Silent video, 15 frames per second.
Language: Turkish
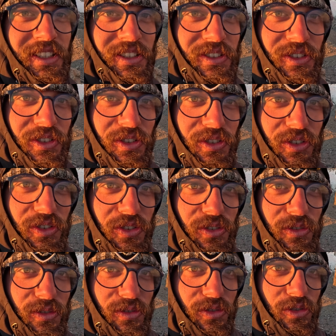
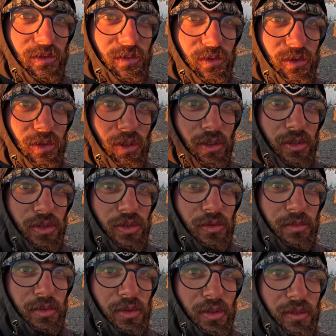Şu, şu yok.
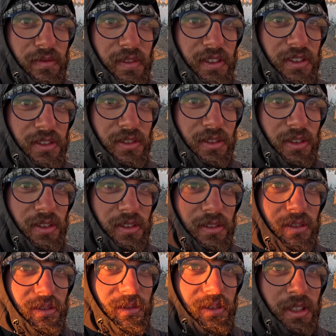Şu büyük Fitroy
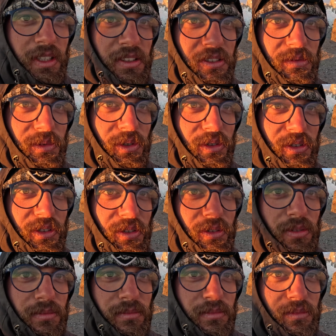yanlış mı
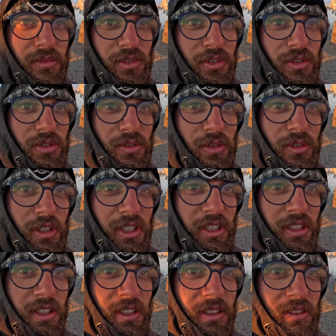gösteriyor? Şu
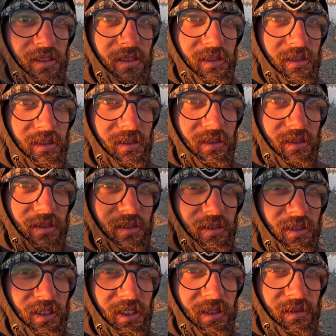öteki de
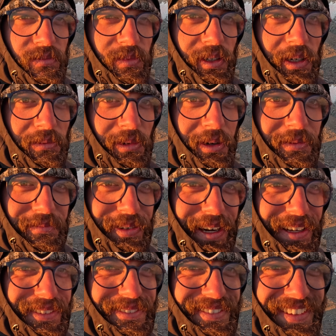parmağım
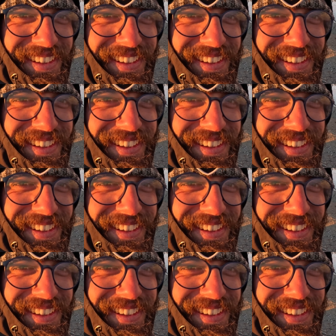parmağım.